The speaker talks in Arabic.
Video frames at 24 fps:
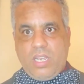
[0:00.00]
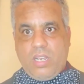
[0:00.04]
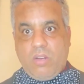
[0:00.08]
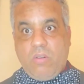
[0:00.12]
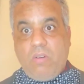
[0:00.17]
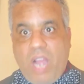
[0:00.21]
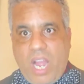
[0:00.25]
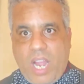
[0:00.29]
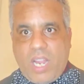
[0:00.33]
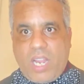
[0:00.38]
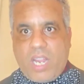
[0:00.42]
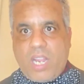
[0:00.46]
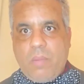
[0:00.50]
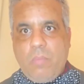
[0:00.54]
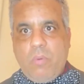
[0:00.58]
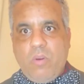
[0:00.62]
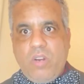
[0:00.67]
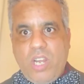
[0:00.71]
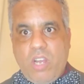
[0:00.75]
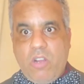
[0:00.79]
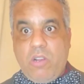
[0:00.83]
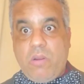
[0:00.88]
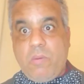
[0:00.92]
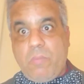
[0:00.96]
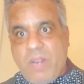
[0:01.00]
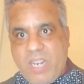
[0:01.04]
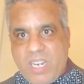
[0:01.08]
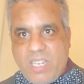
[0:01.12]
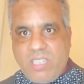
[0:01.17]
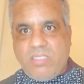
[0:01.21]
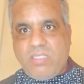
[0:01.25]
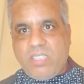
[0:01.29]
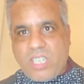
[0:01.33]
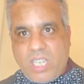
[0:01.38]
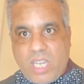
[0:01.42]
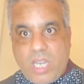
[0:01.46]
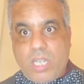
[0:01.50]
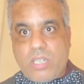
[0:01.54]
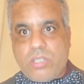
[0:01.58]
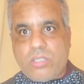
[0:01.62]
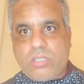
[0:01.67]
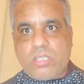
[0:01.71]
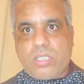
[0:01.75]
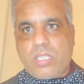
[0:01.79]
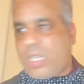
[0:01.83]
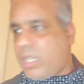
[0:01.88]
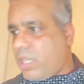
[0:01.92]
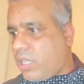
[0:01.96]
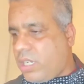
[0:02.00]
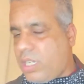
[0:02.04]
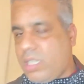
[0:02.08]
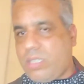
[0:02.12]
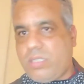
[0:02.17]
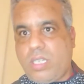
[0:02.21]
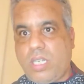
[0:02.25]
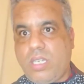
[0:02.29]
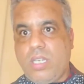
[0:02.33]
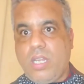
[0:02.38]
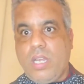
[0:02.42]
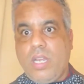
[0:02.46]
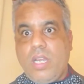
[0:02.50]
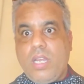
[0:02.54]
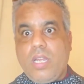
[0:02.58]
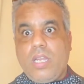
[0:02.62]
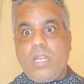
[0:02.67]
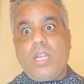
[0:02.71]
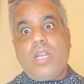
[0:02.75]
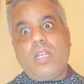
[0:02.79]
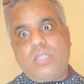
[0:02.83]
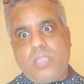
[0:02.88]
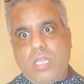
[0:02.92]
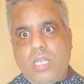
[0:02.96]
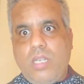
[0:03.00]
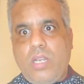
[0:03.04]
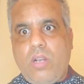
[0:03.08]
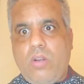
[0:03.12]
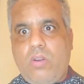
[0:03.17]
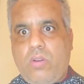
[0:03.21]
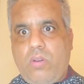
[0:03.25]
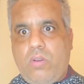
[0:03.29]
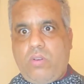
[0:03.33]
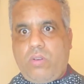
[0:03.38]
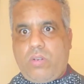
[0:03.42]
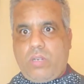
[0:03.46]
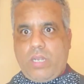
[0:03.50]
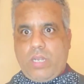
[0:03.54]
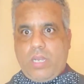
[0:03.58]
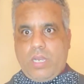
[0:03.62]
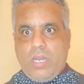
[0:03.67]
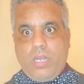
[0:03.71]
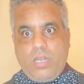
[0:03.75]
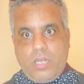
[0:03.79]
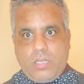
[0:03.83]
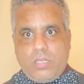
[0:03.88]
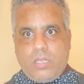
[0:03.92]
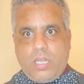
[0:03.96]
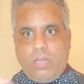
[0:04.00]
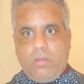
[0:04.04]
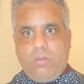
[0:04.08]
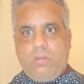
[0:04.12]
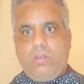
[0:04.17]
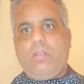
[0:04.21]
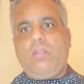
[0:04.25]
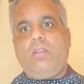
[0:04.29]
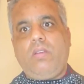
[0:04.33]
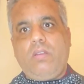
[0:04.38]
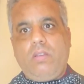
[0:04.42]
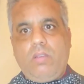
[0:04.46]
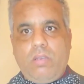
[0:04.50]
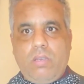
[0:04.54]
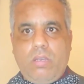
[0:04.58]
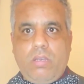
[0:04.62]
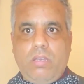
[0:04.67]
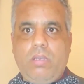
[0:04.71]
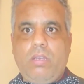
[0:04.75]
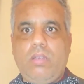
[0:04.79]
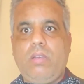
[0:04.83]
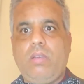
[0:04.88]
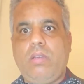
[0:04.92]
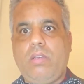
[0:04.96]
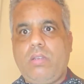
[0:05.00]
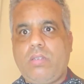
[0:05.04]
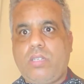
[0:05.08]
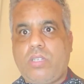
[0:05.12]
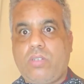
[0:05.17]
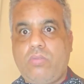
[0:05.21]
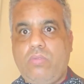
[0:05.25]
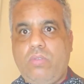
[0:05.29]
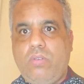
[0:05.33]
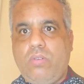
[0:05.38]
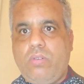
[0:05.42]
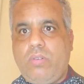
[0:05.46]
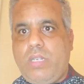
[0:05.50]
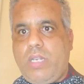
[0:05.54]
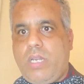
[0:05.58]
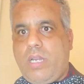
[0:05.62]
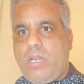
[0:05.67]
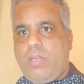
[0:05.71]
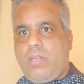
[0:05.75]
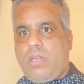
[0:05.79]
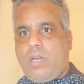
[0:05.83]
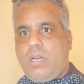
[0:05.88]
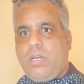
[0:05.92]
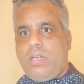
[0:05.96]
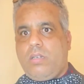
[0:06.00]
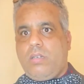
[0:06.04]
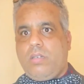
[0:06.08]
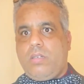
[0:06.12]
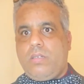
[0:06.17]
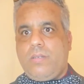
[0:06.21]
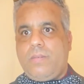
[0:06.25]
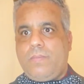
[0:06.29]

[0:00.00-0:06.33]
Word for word: وحق مولا انا ما كنتي خارج الطريق يا تي يا تي ياكلوك انا تا إيه سولوني انا